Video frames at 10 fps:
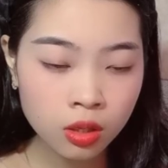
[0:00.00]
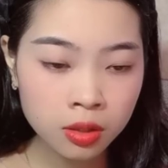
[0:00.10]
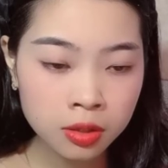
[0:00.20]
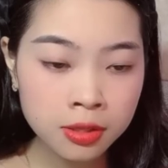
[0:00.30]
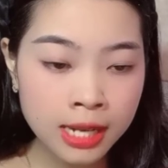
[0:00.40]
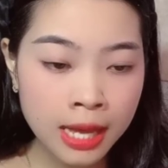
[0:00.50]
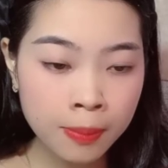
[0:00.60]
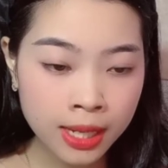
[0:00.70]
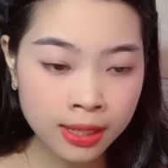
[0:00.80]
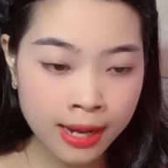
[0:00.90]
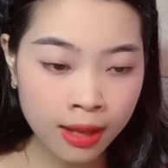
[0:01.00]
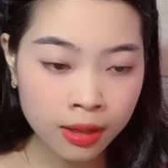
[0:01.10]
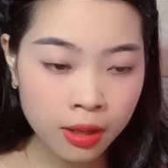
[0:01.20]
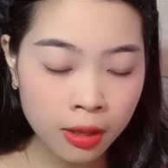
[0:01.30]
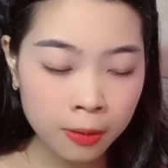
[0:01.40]
Đức đáp lại nàng
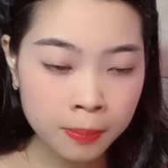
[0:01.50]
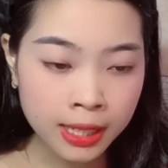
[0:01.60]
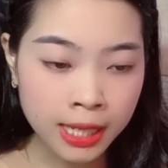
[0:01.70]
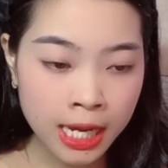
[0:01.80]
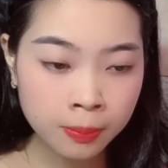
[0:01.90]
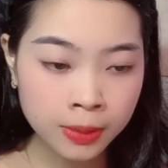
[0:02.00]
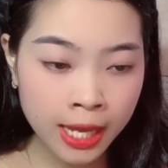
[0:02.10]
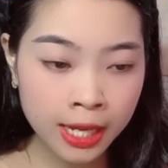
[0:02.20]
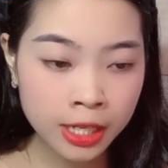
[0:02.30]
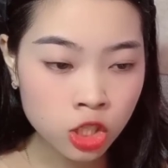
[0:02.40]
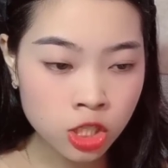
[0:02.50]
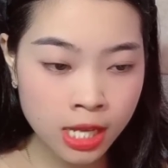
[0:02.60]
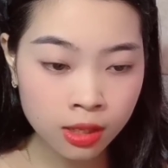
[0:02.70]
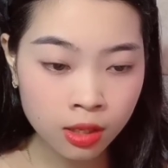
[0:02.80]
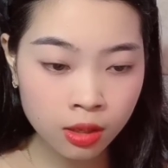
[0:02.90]
bằng cái nắm tay thật chặt.